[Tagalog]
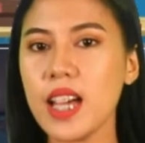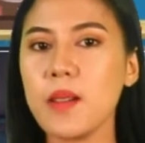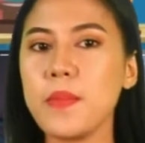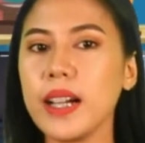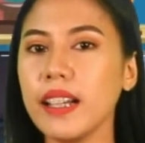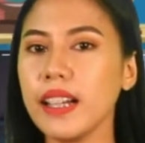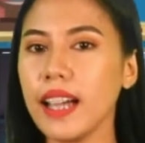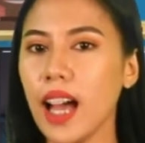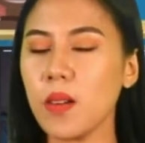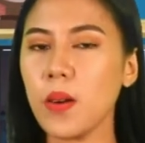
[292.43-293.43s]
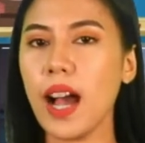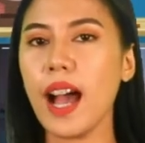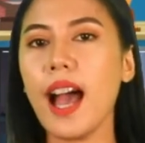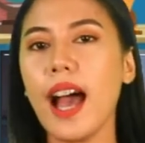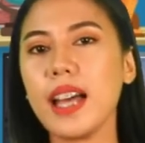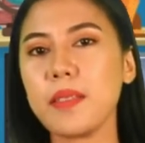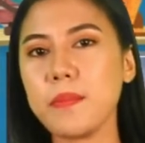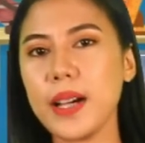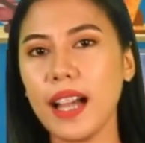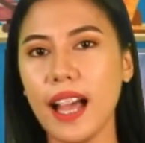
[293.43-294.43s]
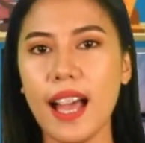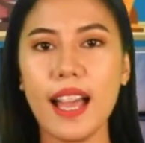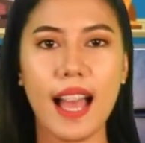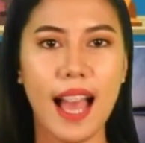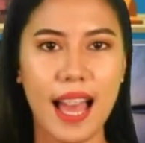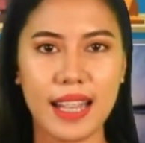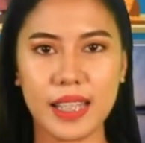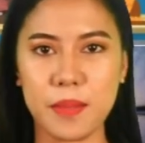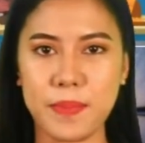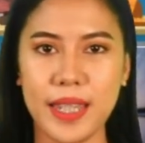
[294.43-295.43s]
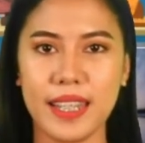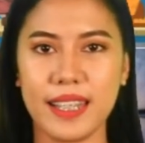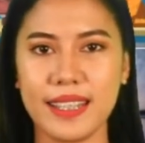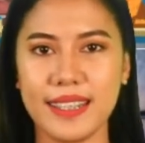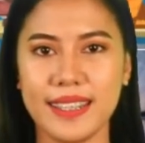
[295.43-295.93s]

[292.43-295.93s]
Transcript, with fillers: manggagawa at mga alipin.